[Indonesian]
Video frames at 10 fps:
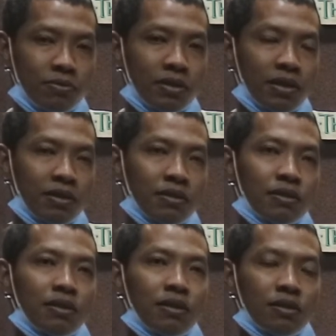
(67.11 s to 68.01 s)
dan
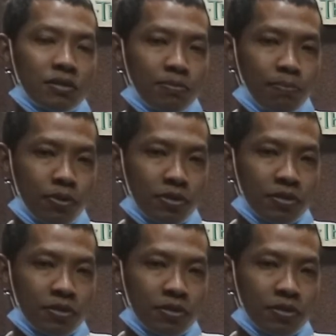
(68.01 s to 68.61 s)
spot